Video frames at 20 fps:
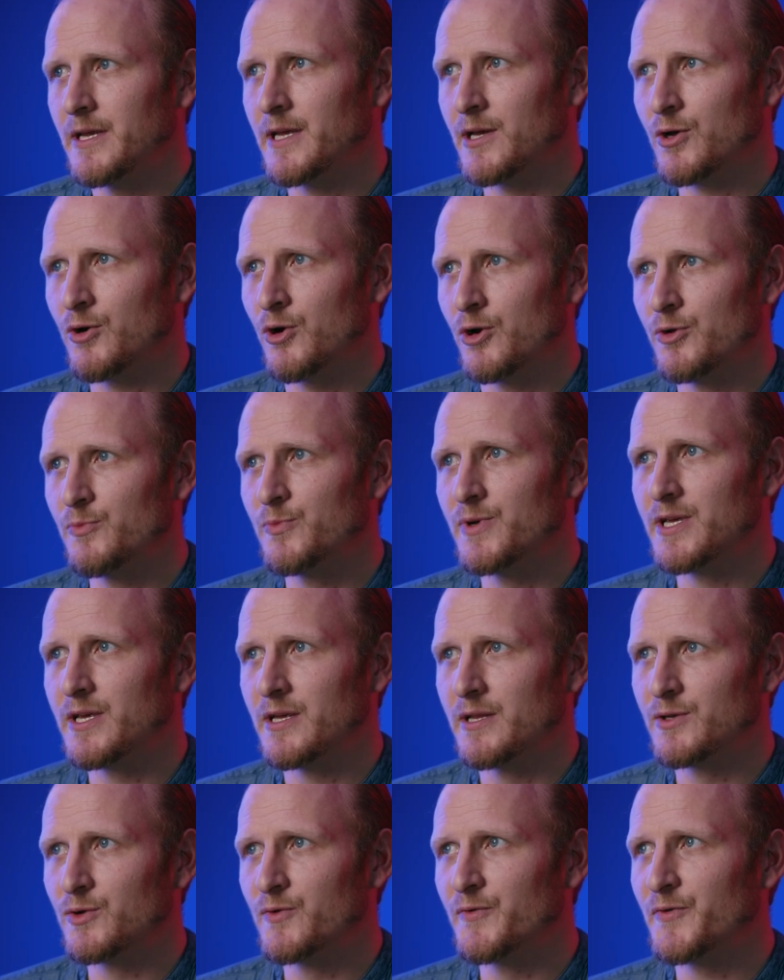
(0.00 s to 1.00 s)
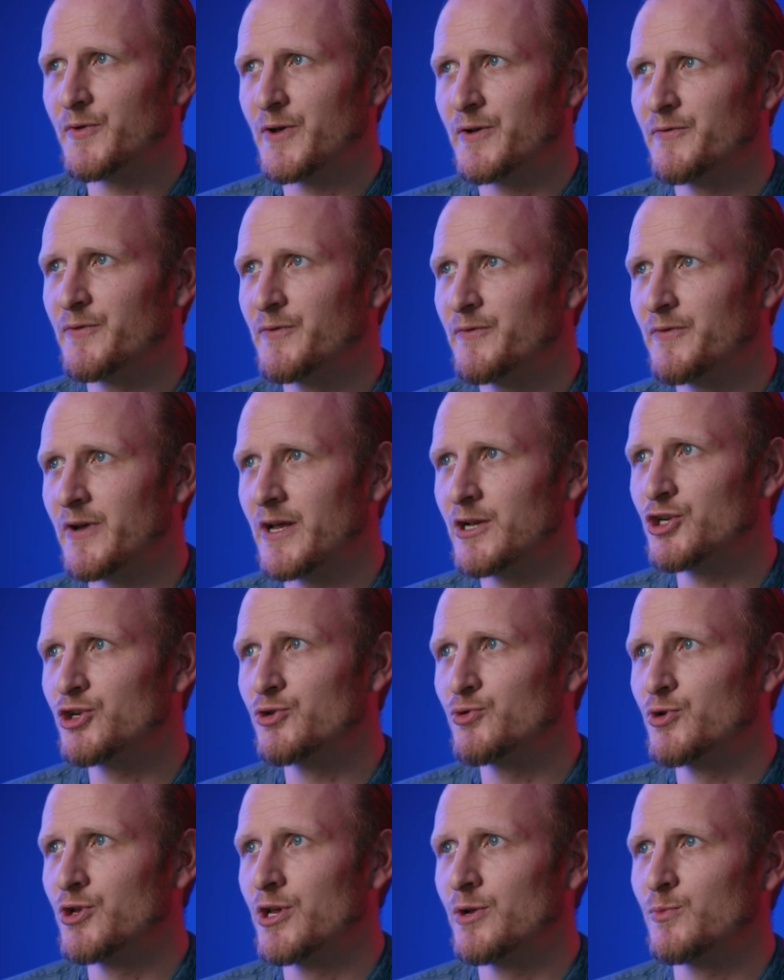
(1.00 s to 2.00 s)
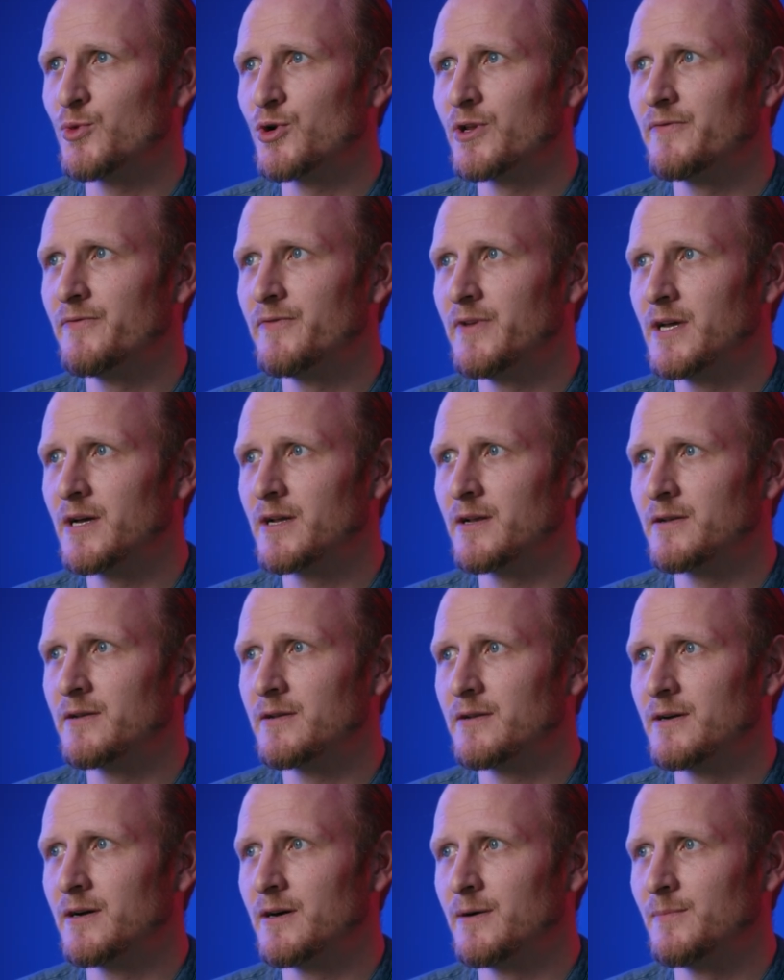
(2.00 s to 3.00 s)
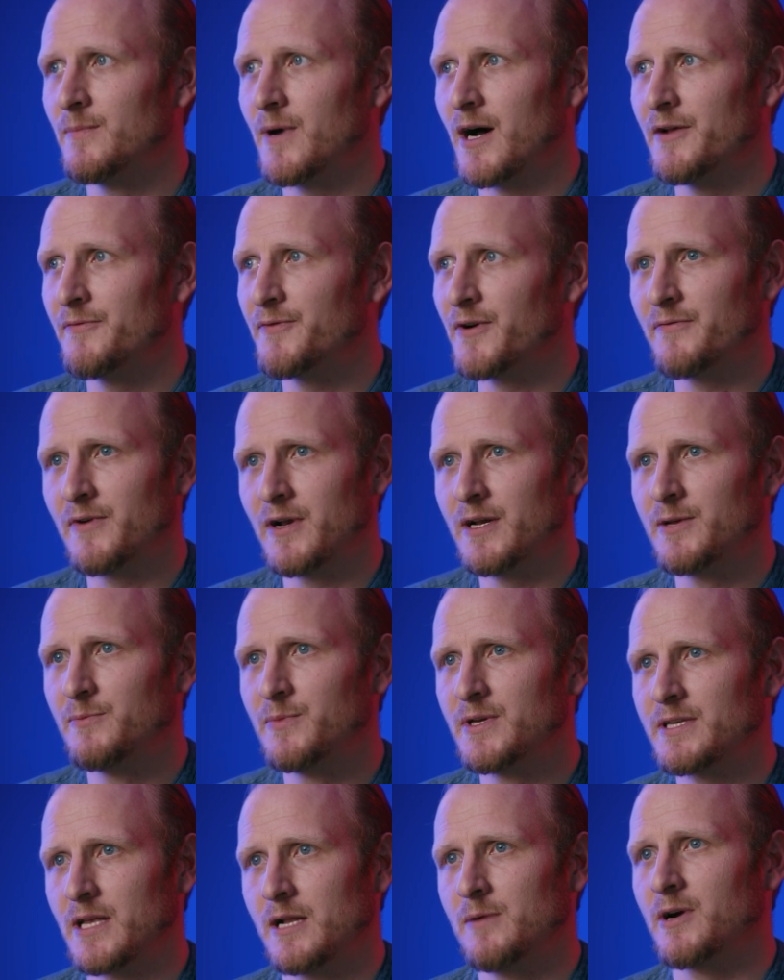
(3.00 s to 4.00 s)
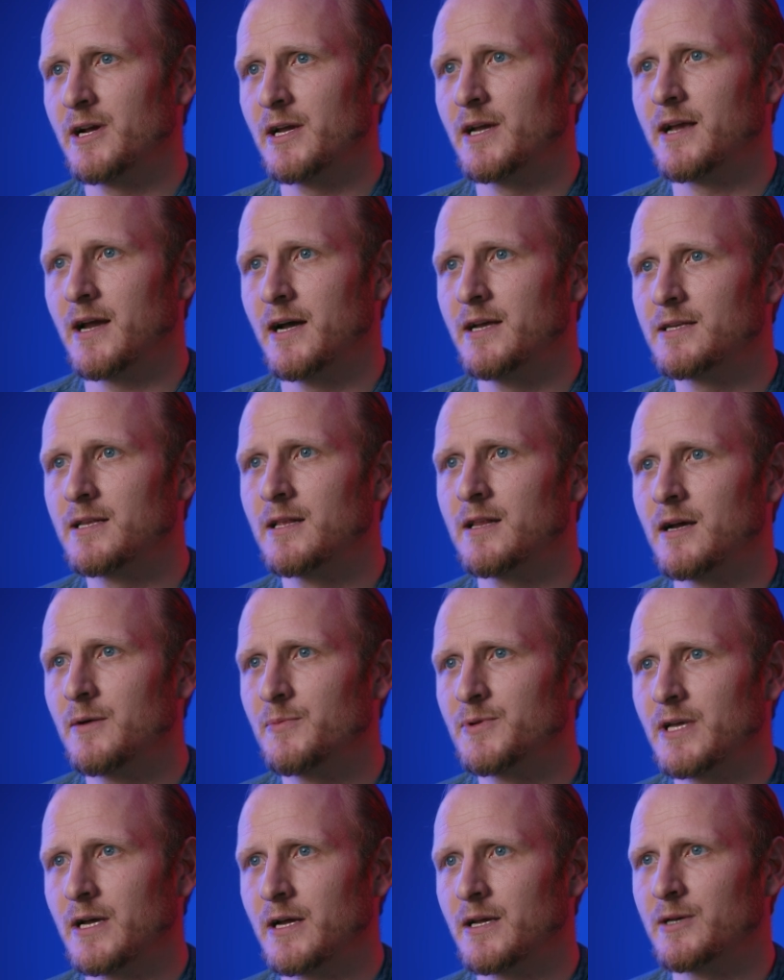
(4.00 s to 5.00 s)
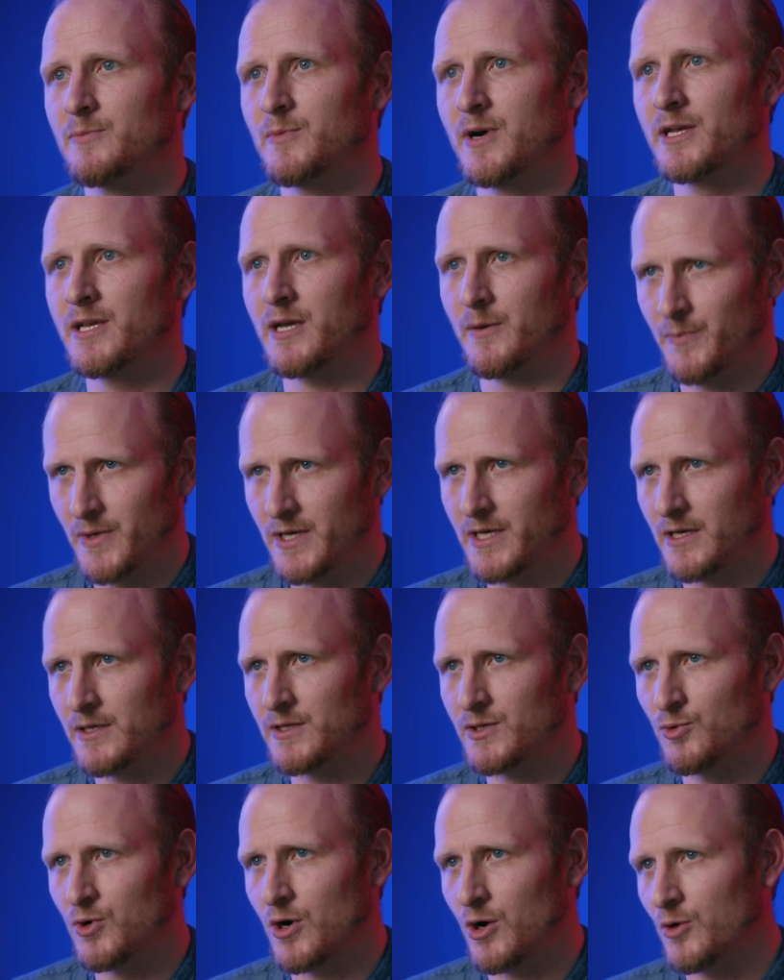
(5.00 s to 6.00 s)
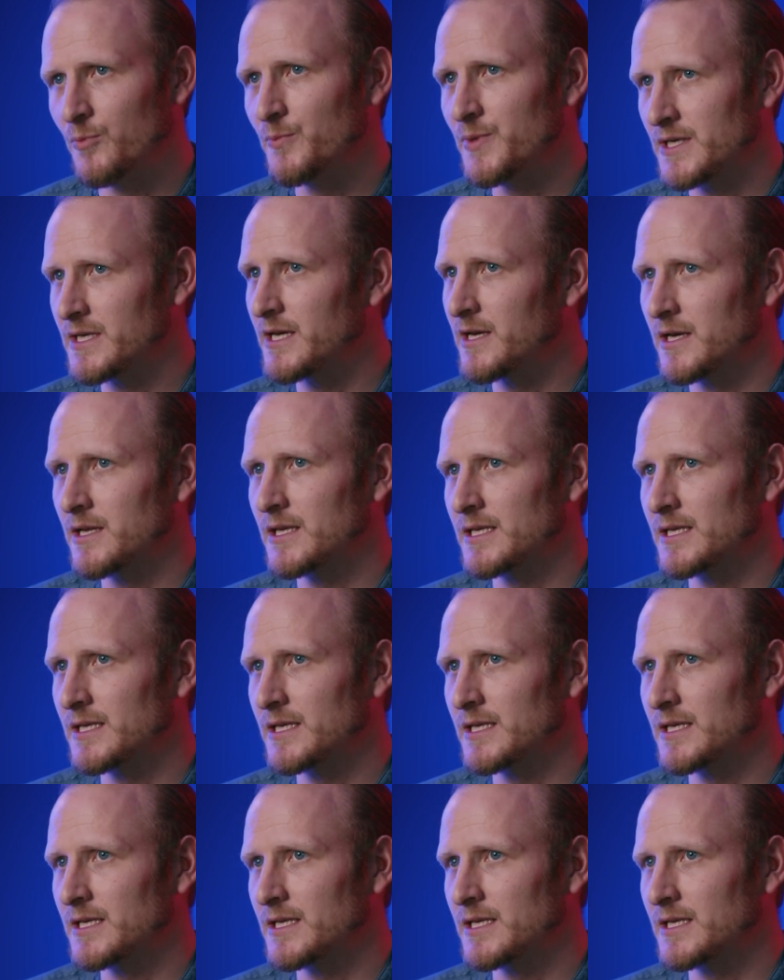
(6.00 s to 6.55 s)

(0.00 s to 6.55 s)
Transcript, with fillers: Ich konnte mich insofern für Fernstudien motivieren, ähm, einfach weil ich mich selber gegeißelt habe, sage ich mal. Ich habe mich dazu auch ein bisschen